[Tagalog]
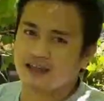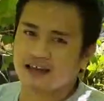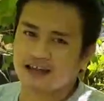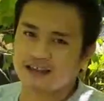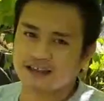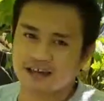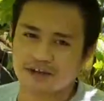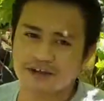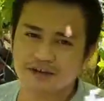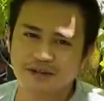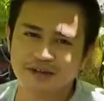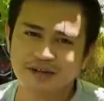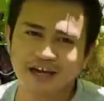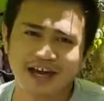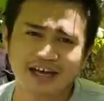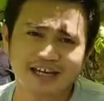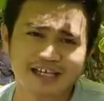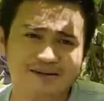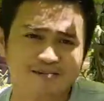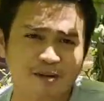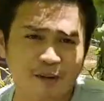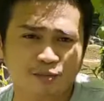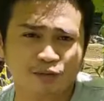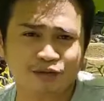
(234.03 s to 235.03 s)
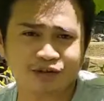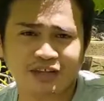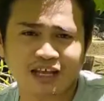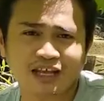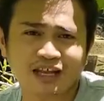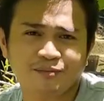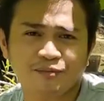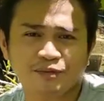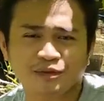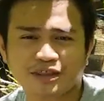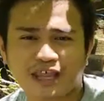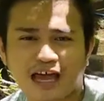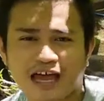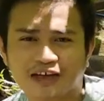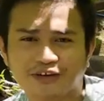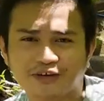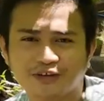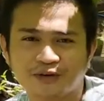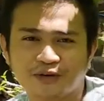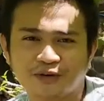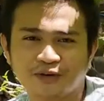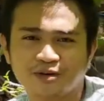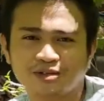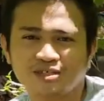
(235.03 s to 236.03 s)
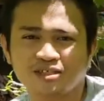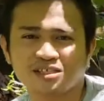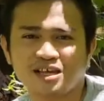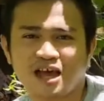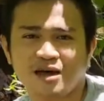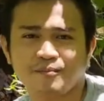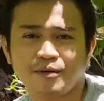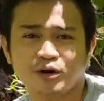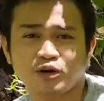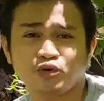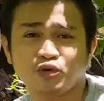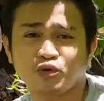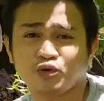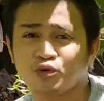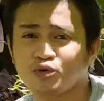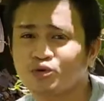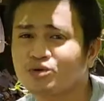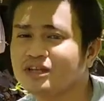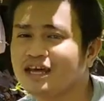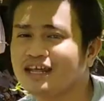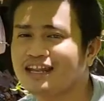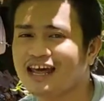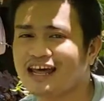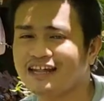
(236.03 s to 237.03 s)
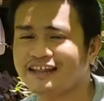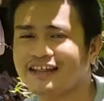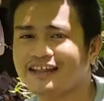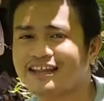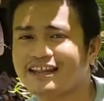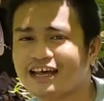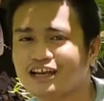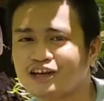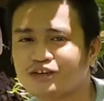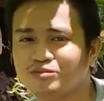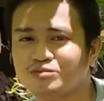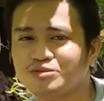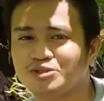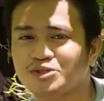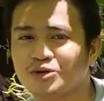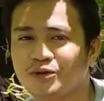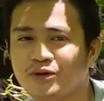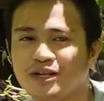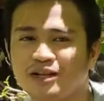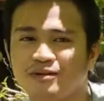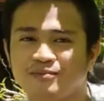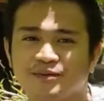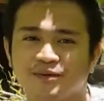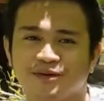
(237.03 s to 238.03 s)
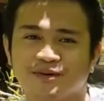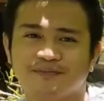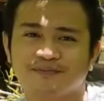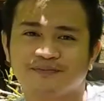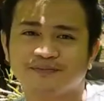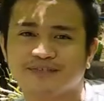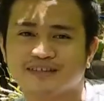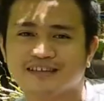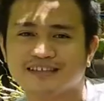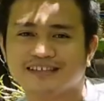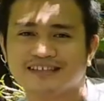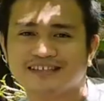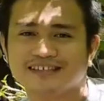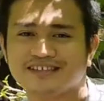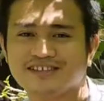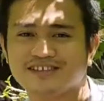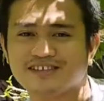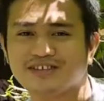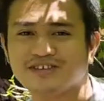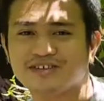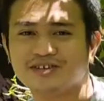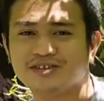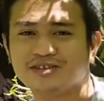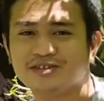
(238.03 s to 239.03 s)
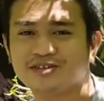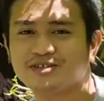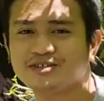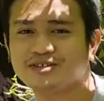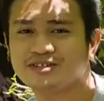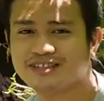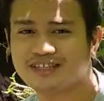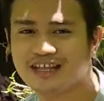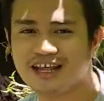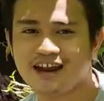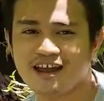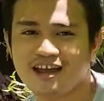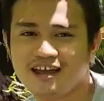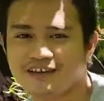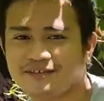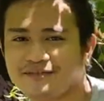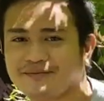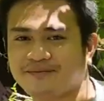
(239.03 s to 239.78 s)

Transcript: ngayon guys, papunta na po tayo doon sa pagkukunan natin ng loam soil po. So, tara!